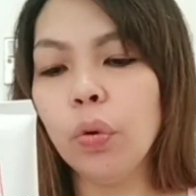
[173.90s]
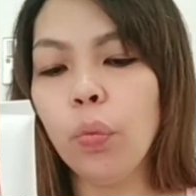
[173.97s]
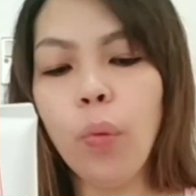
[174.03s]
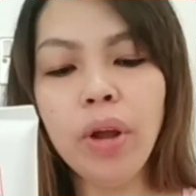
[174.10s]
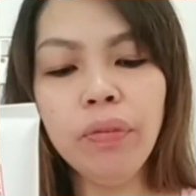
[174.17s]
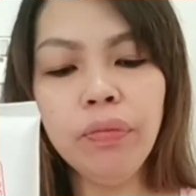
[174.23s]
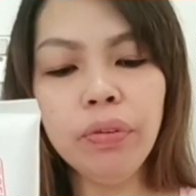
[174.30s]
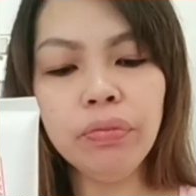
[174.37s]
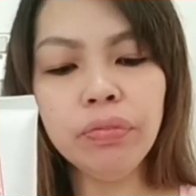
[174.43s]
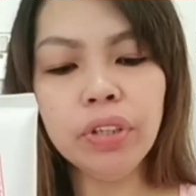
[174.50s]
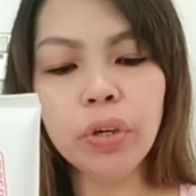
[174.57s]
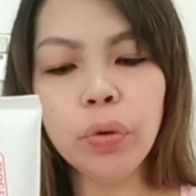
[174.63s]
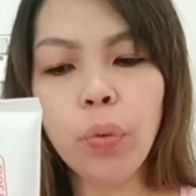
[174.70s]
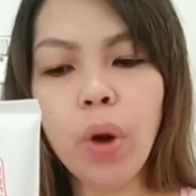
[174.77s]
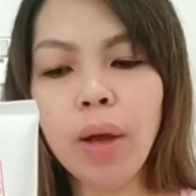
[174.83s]
150
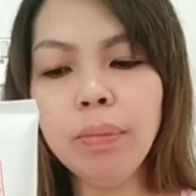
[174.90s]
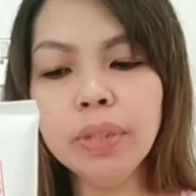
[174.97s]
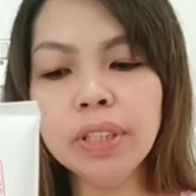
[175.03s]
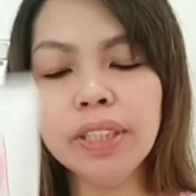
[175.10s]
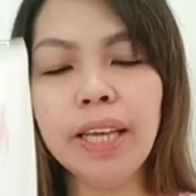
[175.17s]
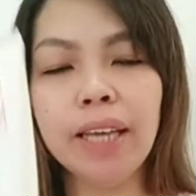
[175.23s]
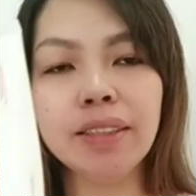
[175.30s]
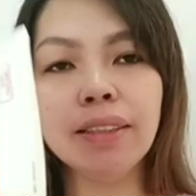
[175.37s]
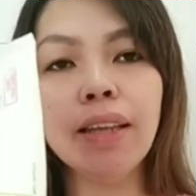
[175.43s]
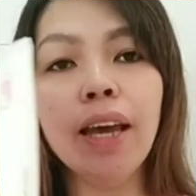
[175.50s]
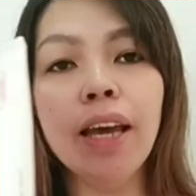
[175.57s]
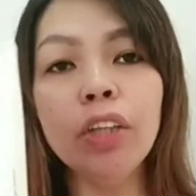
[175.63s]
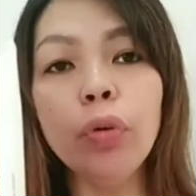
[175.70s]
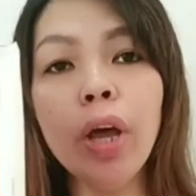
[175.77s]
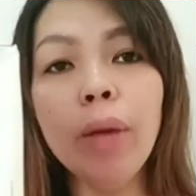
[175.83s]
grams, yes.
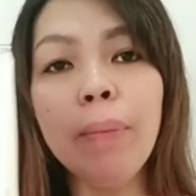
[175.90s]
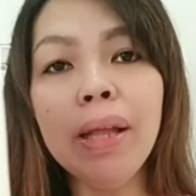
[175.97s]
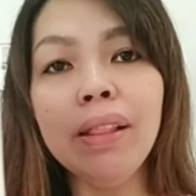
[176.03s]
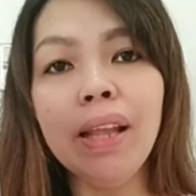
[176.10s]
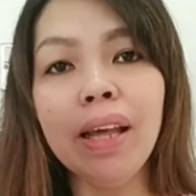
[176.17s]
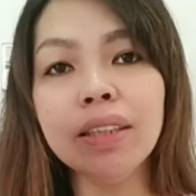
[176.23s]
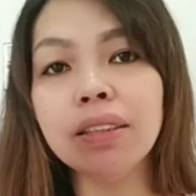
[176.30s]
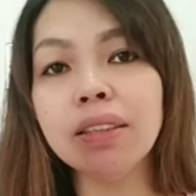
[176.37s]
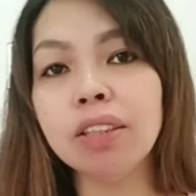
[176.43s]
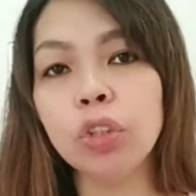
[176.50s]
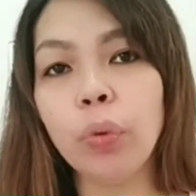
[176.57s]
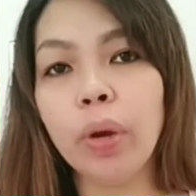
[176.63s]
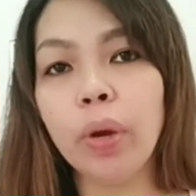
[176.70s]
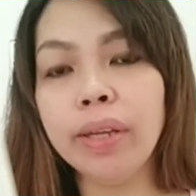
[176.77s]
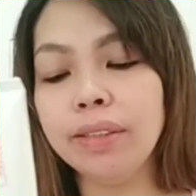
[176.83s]
Ito ay may less na
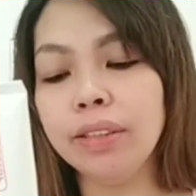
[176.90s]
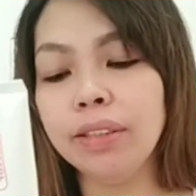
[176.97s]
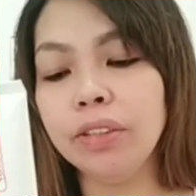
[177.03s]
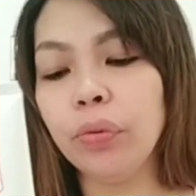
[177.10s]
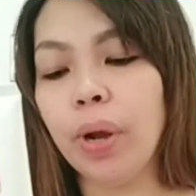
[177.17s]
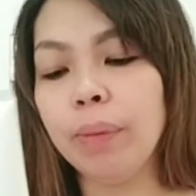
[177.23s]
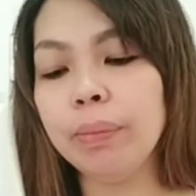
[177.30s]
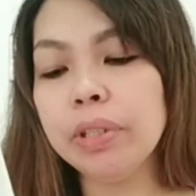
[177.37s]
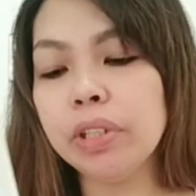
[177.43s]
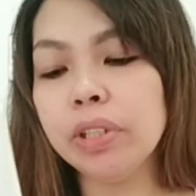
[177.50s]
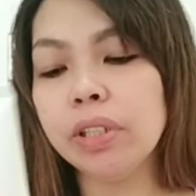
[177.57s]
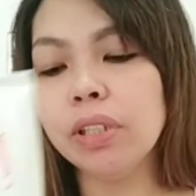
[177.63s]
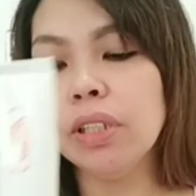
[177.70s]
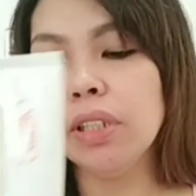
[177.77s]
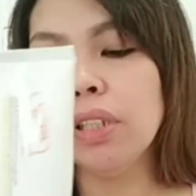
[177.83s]
20
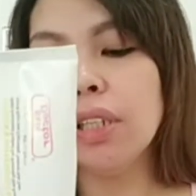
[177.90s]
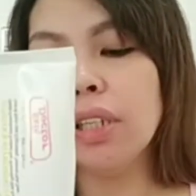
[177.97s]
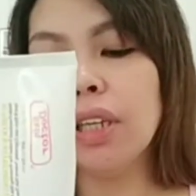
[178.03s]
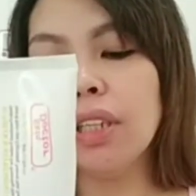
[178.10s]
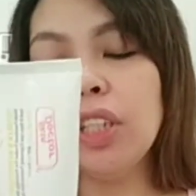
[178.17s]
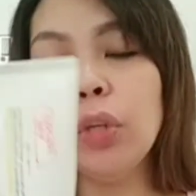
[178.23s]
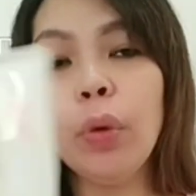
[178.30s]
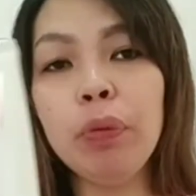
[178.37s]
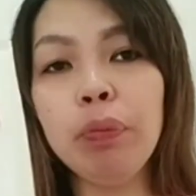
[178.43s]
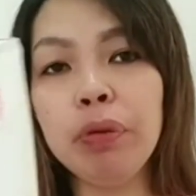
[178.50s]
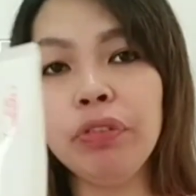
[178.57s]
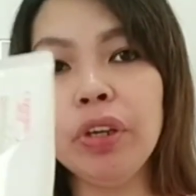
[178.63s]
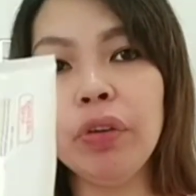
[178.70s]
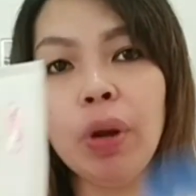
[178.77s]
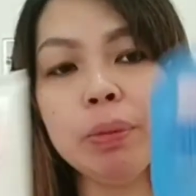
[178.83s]
grams. Kasi
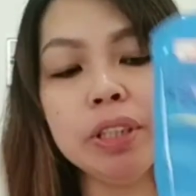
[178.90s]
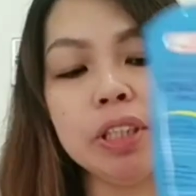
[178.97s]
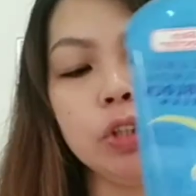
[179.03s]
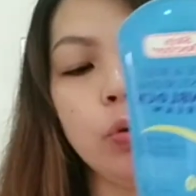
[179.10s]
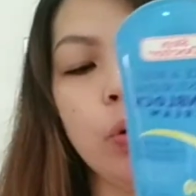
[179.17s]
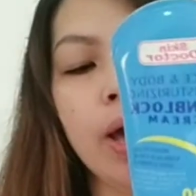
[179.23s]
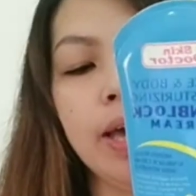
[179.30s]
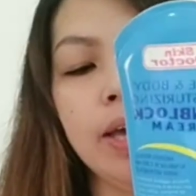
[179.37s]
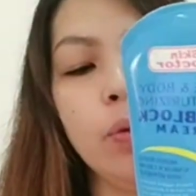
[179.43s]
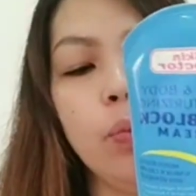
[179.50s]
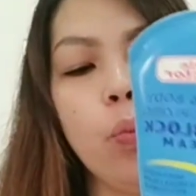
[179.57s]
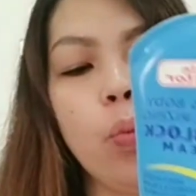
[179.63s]
150 grams, ito ay